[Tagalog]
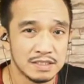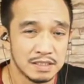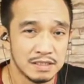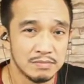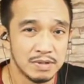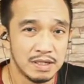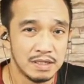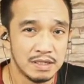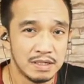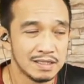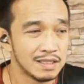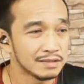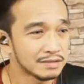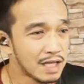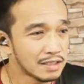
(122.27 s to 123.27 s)
'di ba?
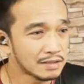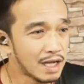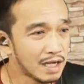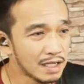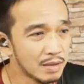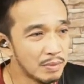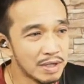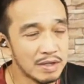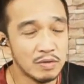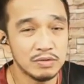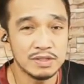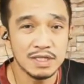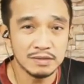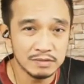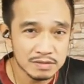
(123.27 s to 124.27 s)
Nagtataka naman ako
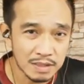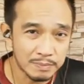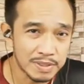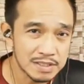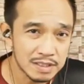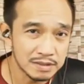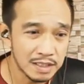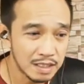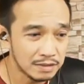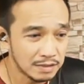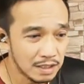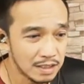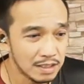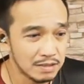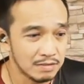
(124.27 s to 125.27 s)
dito sa
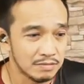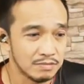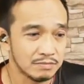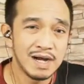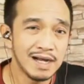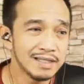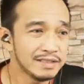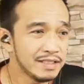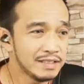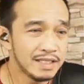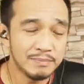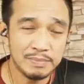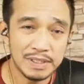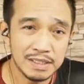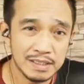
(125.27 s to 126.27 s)
presidente ninyo. Bakit hindi
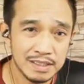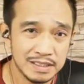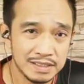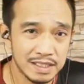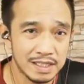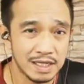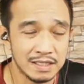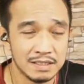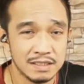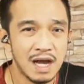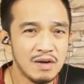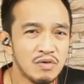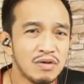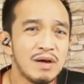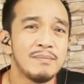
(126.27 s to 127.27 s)
pinanindigan?
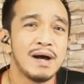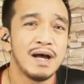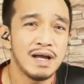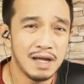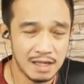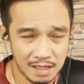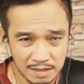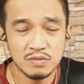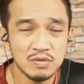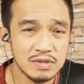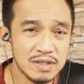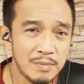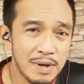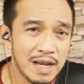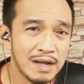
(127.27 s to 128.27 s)
Ano ka ba? Sunod
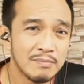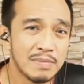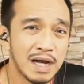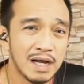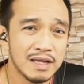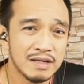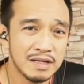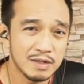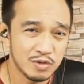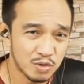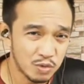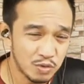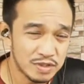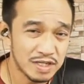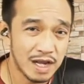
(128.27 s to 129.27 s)
na ba lang ba kayo ng
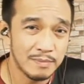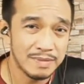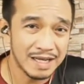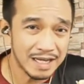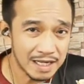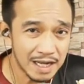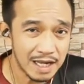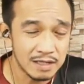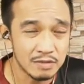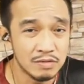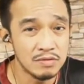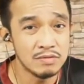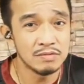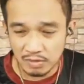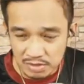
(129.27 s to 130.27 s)
sunod sa
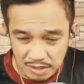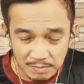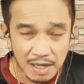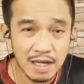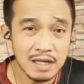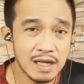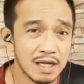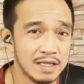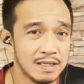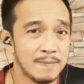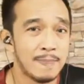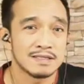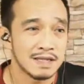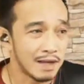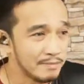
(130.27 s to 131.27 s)
Amerikano? Pero sa bagay,
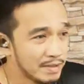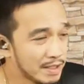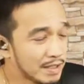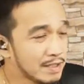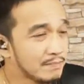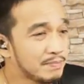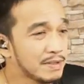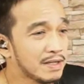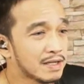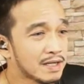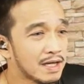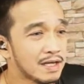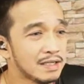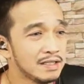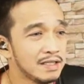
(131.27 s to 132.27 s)
sabi nga ni
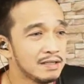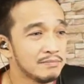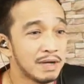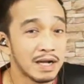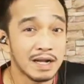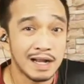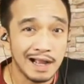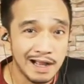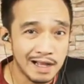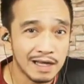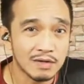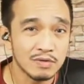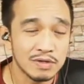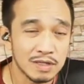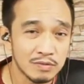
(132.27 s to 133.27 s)
PRRD,
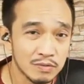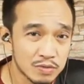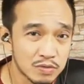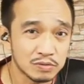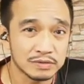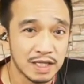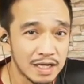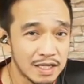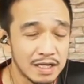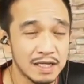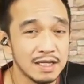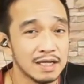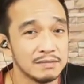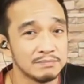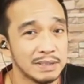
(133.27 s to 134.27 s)
magkakaroon ng gusto talaga
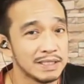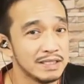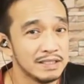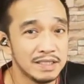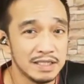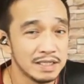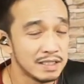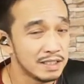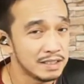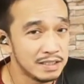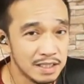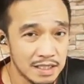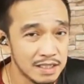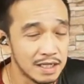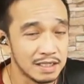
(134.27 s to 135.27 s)
yan pag hindi
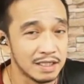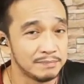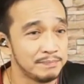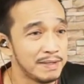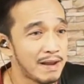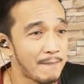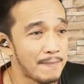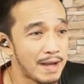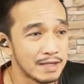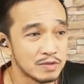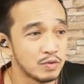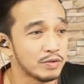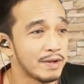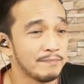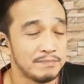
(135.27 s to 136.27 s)
nanindigan at
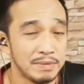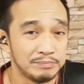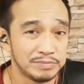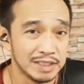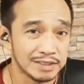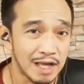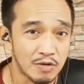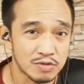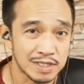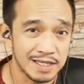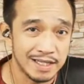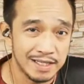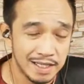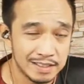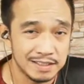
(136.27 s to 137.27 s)
pinapasok yung
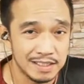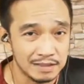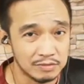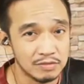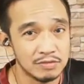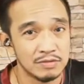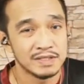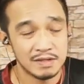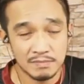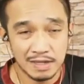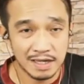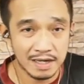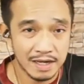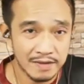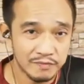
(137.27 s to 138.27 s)
50,000 na yan dito, yung
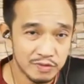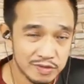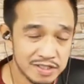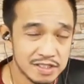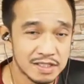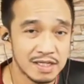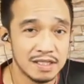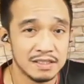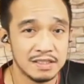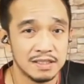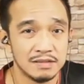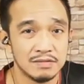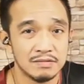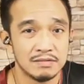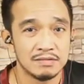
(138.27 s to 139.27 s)
mga refugees na yan
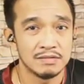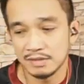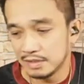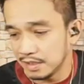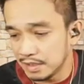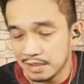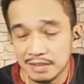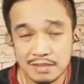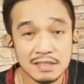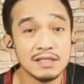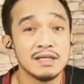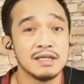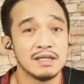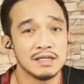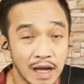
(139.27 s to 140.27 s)
dito. Pwede, eh,
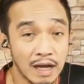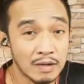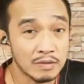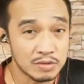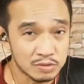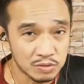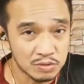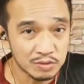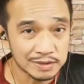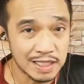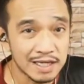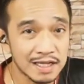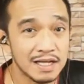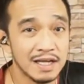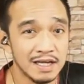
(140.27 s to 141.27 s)
sige. Gusto nyo
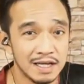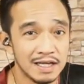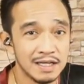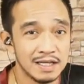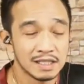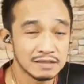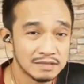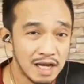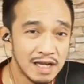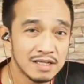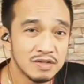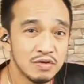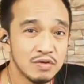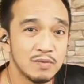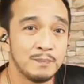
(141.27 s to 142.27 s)
talaga ha?
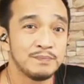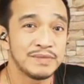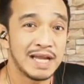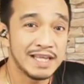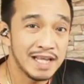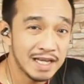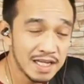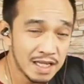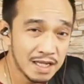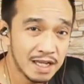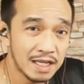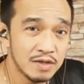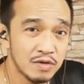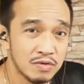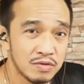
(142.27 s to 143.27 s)
Tandaan nyo, nayanig
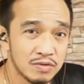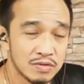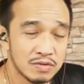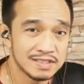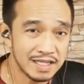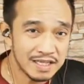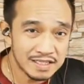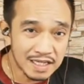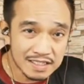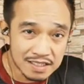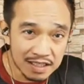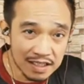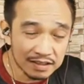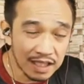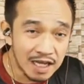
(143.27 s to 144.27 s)
kayo sa isang
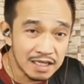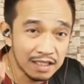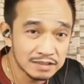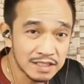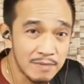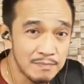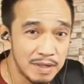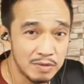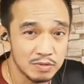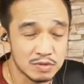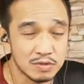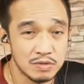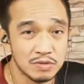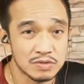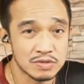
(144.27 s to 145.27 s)
salita ng
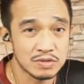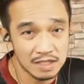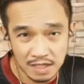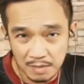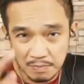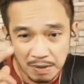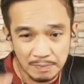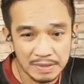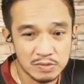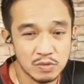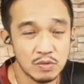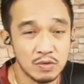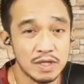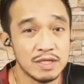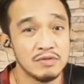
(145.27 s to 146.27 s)
tambaluslos. Sige,
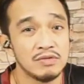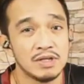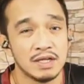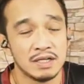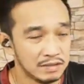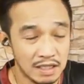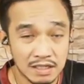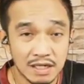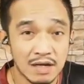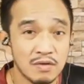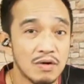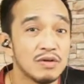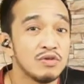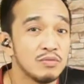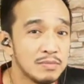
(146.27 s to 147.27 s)
papasukin nyo yan. Tingnan
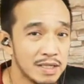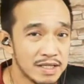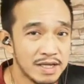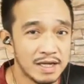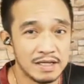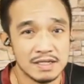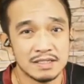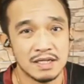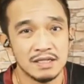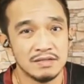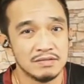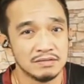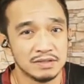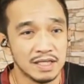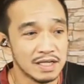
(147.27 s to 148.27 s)
ko anong mangyari sa
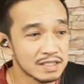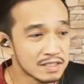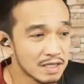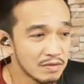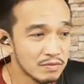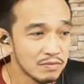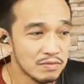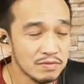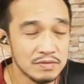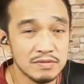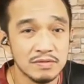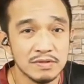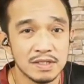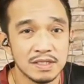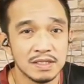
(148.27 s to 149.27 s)
inyo. Tigas ng ulo
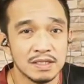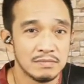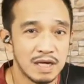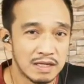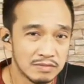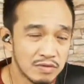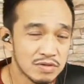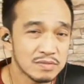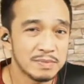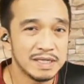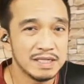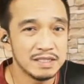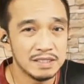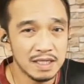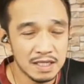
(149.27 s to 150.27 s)
nyo eh. Marcos,
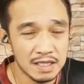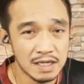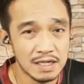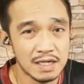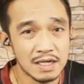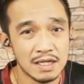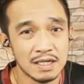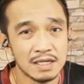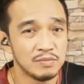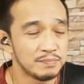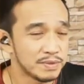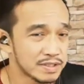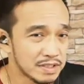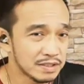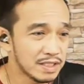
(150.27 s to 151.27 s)
manindigan ka. Itong
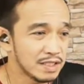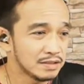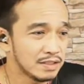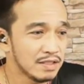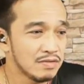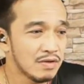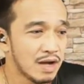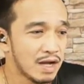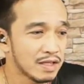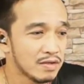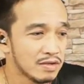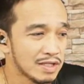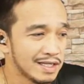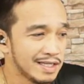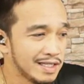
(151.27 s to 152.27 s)
presidente nyo,
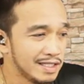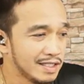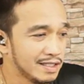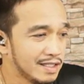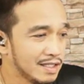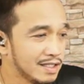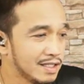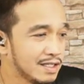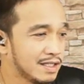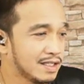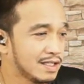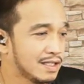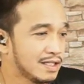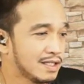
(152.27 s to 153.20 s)
ayaw naninindigan eh.